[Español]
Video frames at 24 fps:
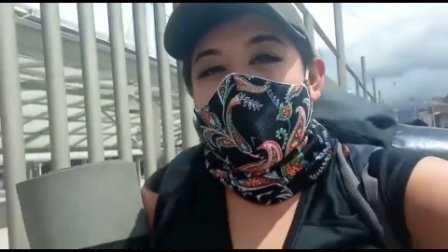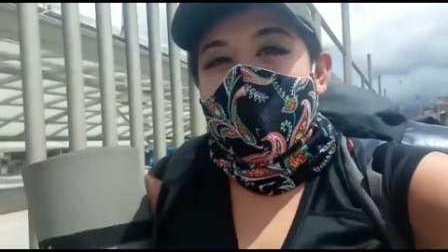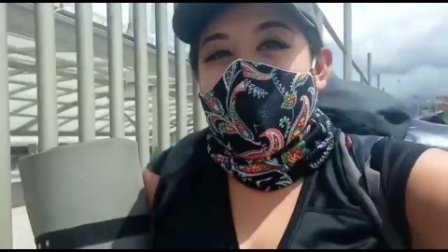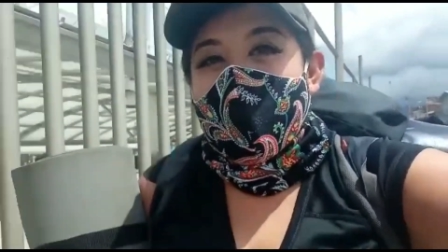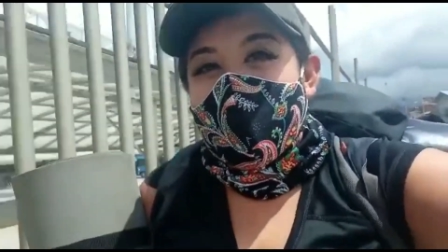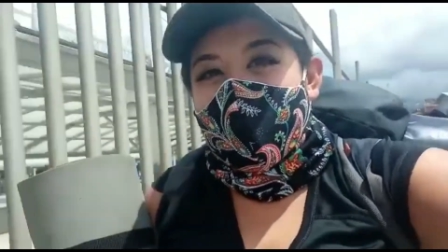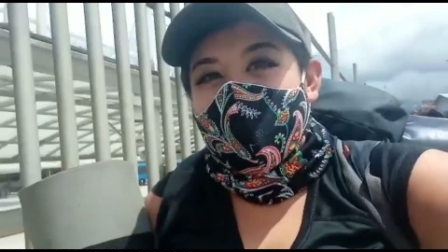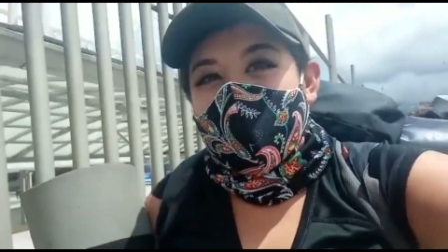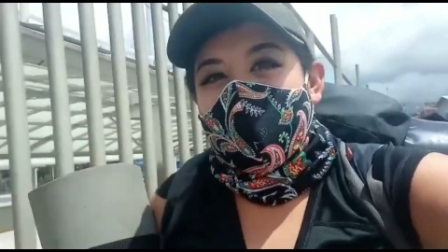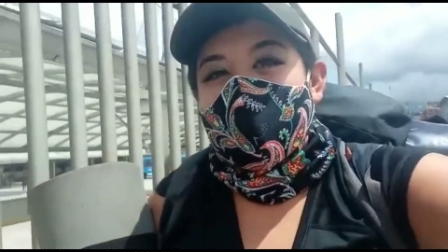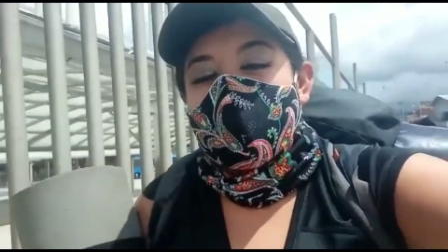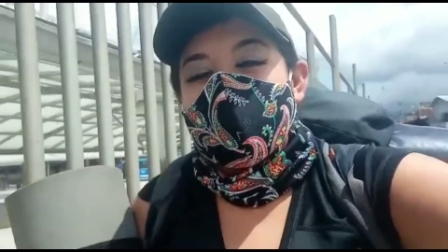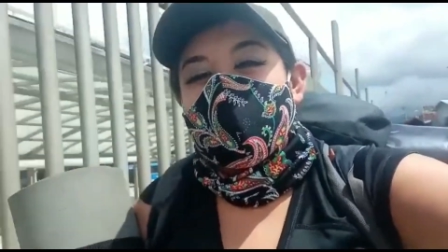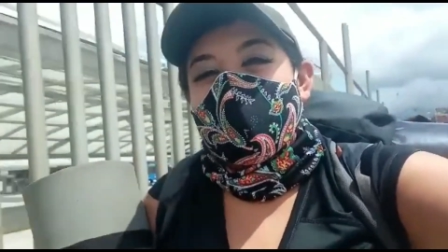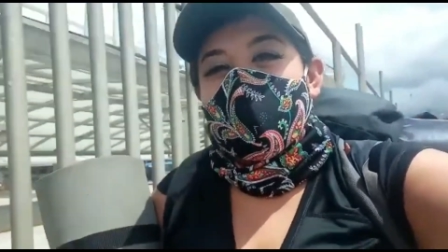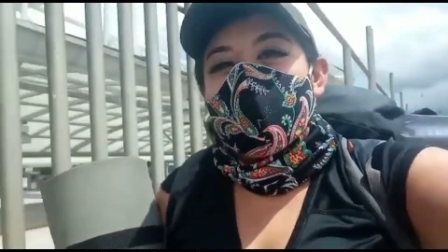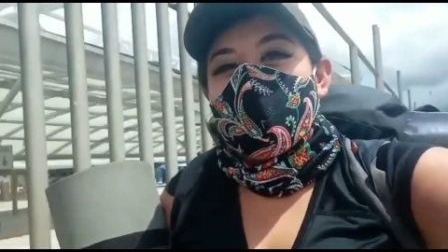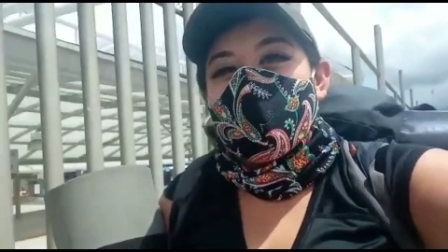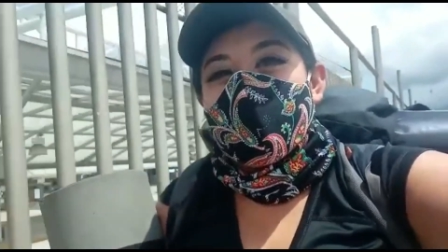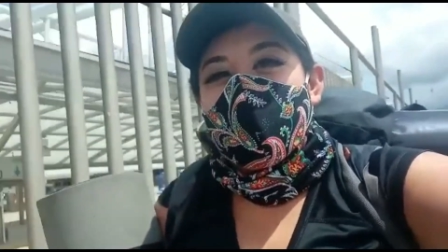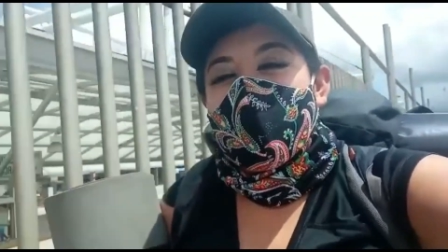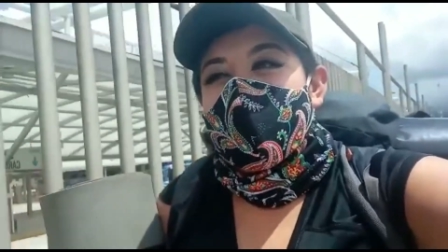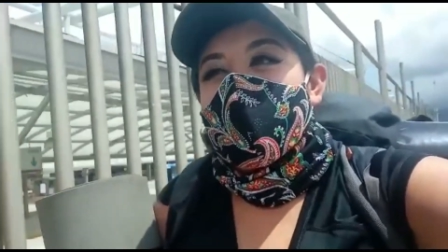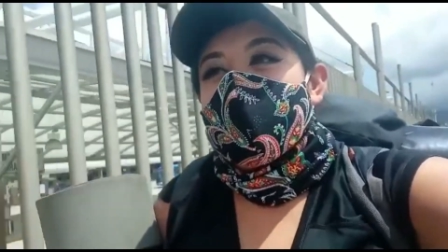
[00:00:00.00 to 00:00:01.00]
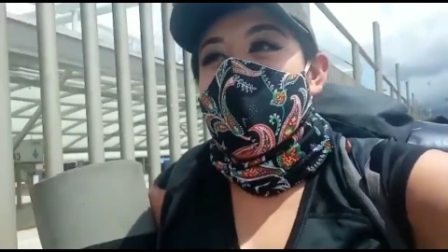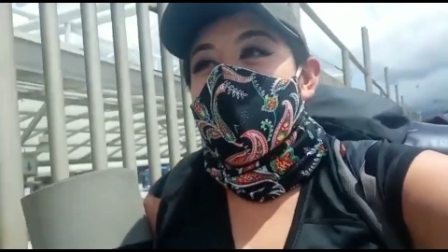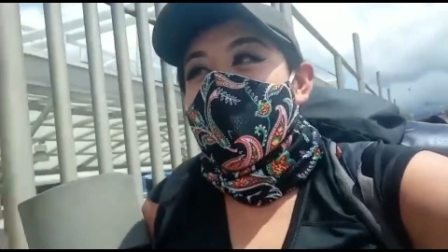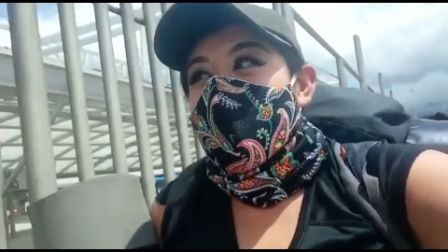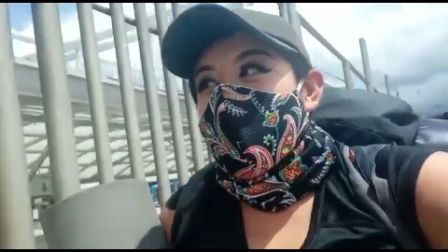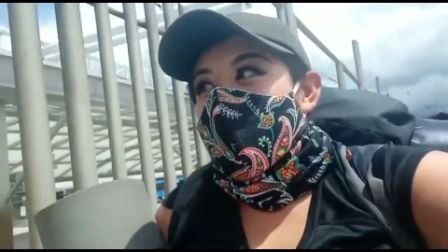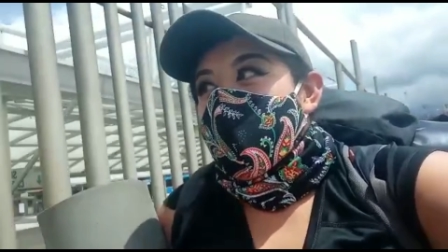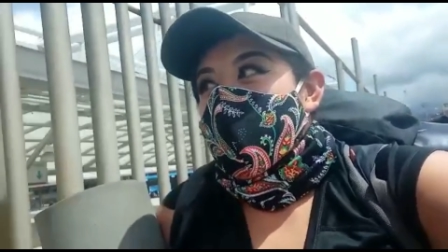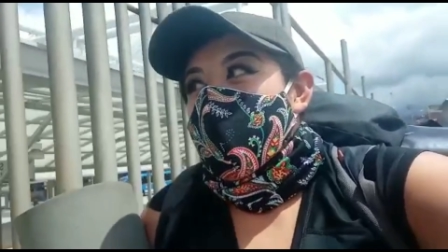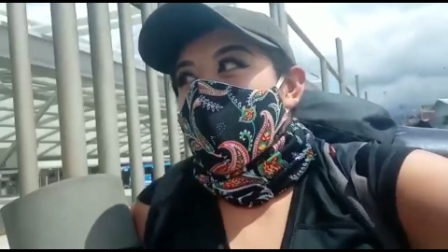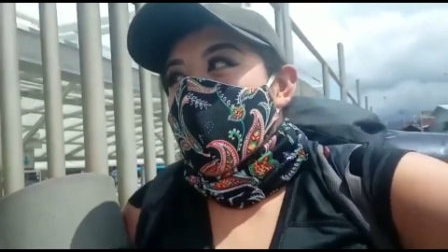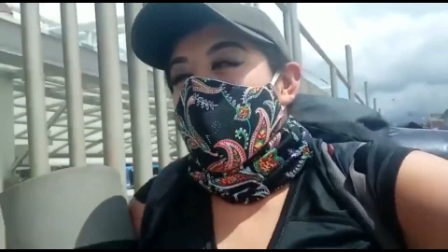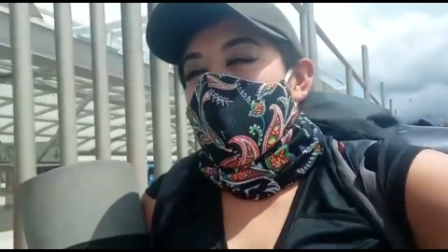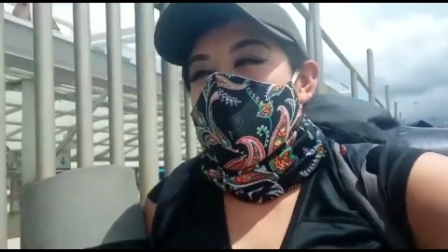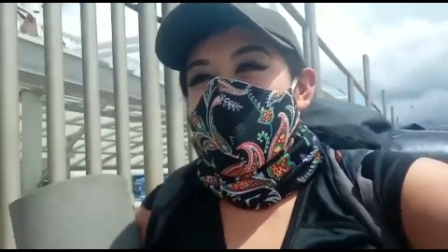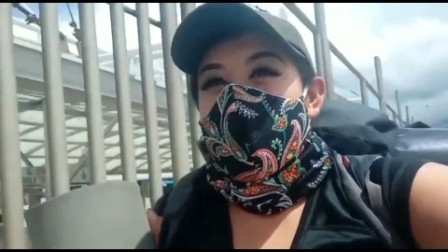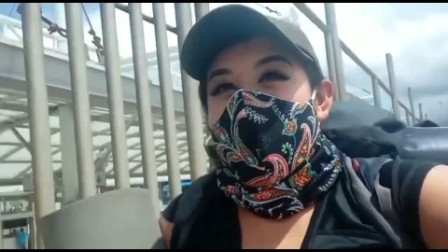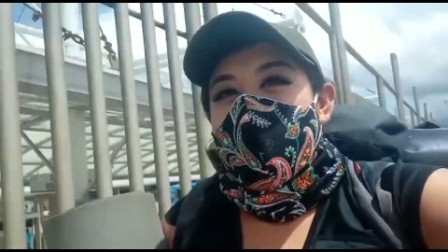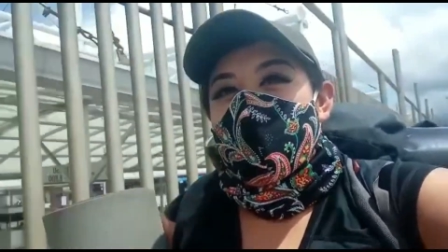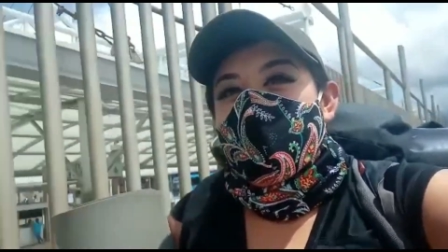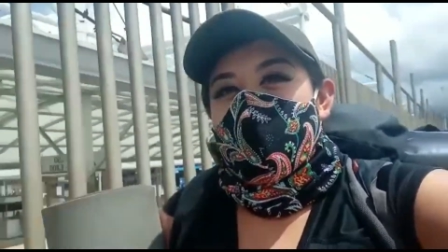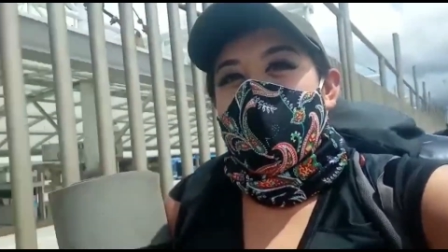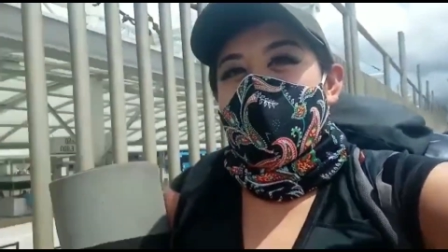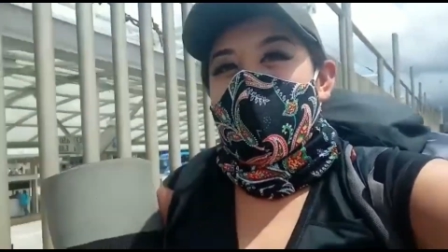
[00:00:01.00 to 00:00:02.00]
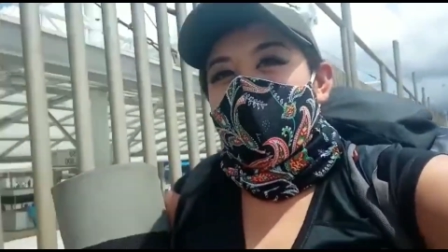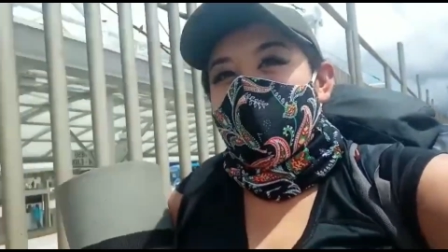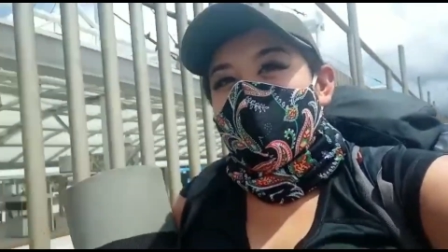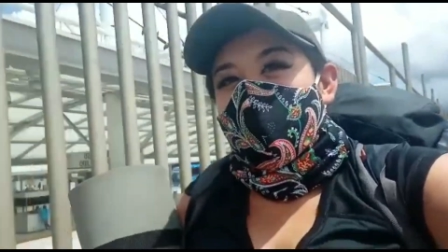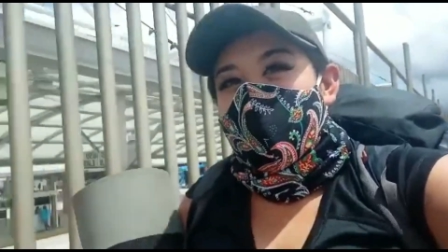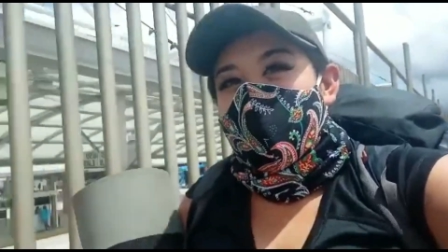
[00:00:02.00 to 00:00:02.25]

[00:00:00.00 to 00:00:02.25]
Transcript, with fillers: en este lugar. Primera parada